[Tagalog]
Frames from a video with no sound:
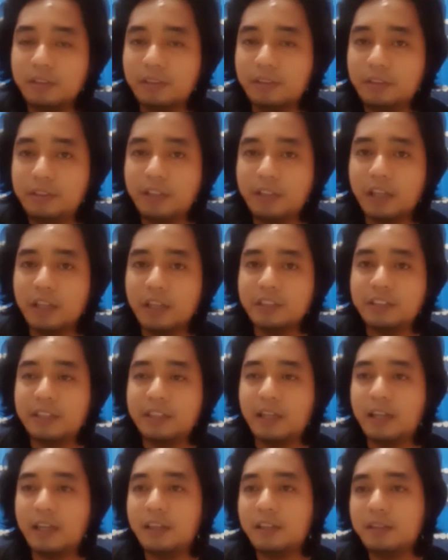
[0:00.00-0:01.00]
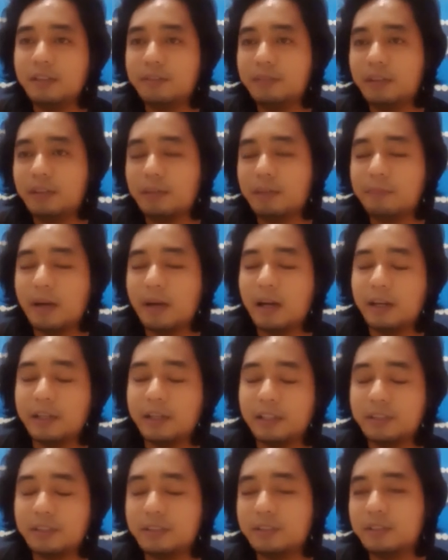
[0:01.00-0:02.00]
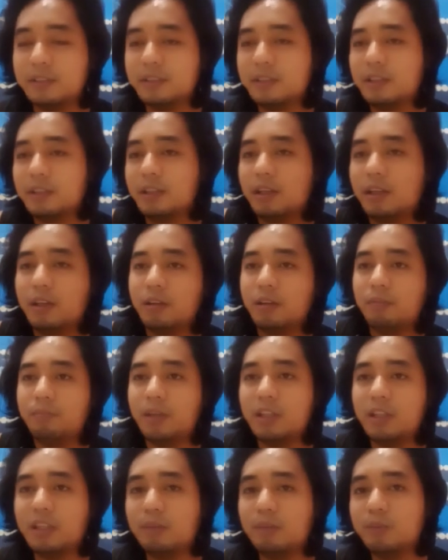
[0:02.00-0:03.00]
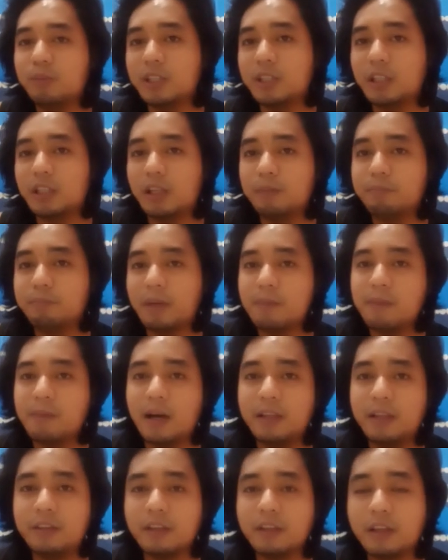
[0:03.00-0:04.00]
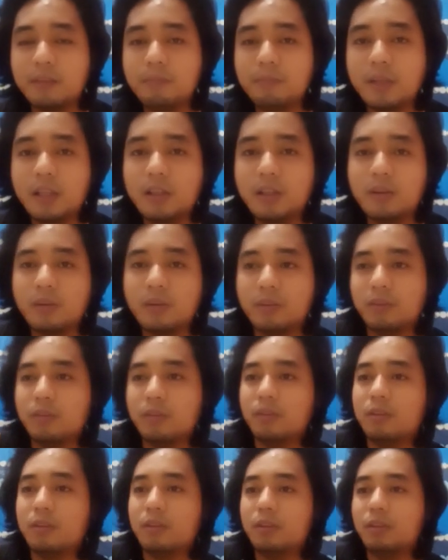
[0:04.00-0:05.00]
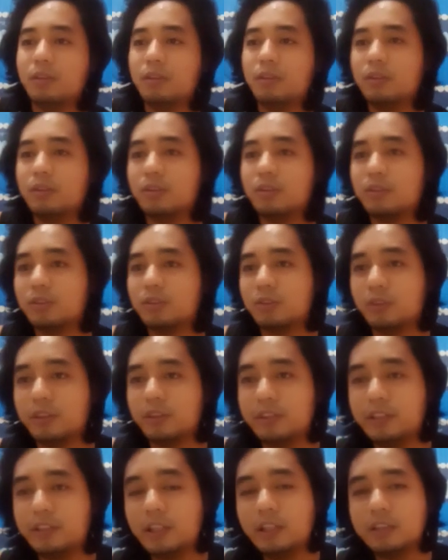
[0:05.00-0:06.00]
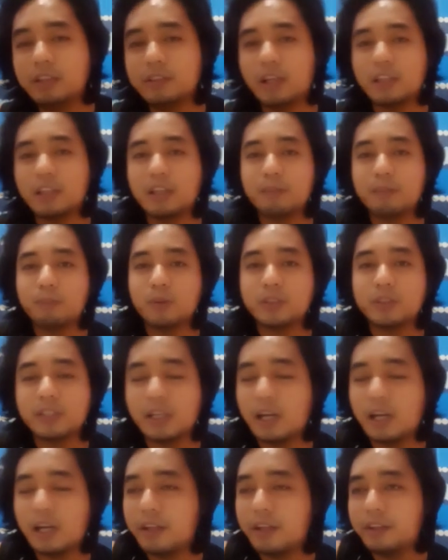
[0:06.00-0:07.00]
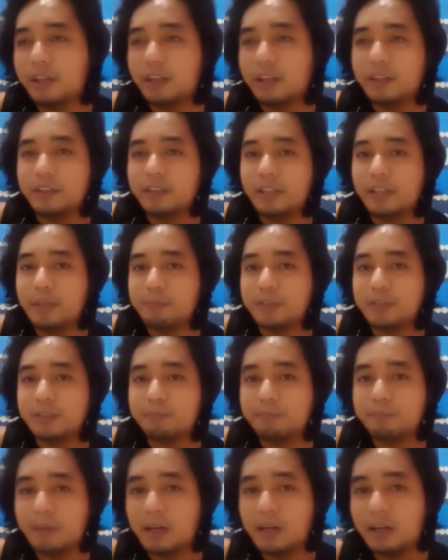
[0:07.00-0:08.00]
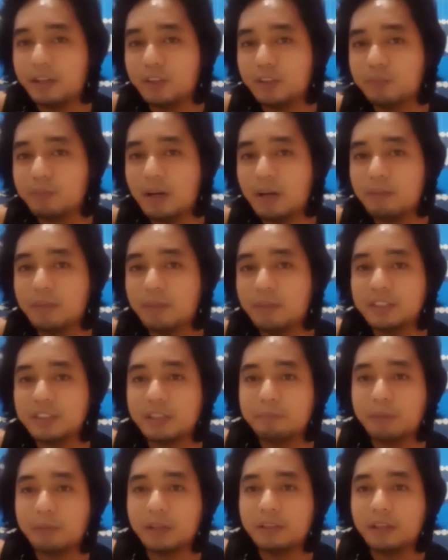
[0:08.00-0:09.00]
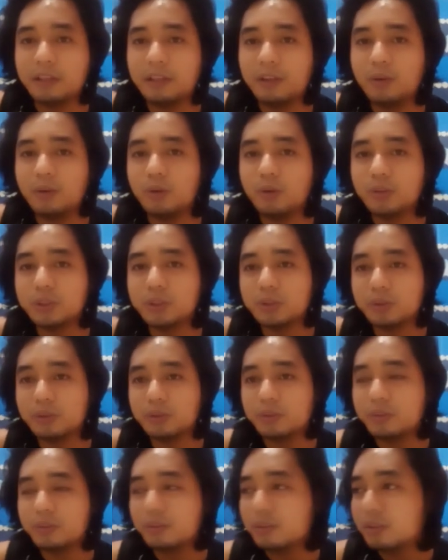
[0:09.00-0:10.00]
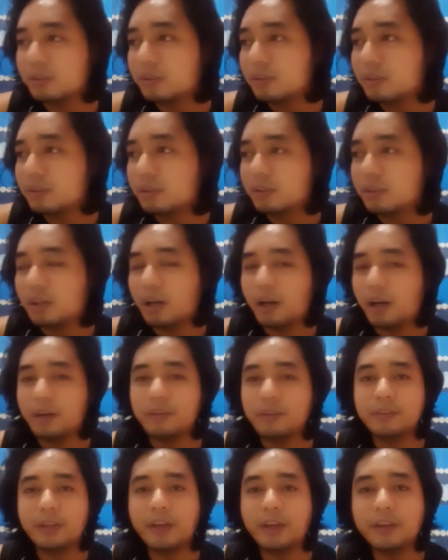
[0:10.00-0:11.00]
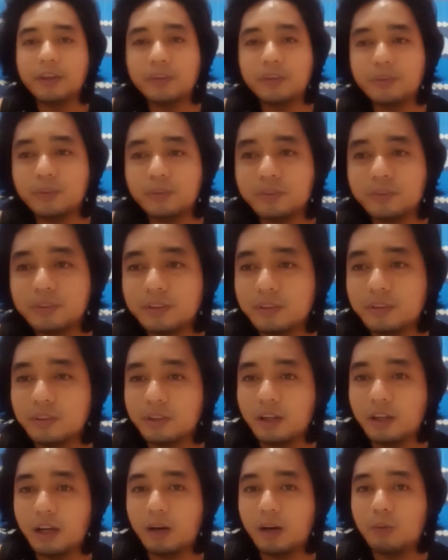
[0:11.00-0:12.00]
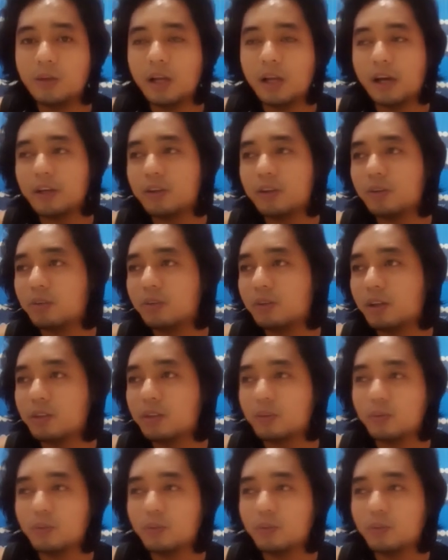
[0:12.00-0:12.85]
jersey ha, ah, na pares benta mo siya ng 500 million so dyan nagtatapos ang ating tips para yumaman sa pagninegosyo ayun thank you uh, wala kayong ano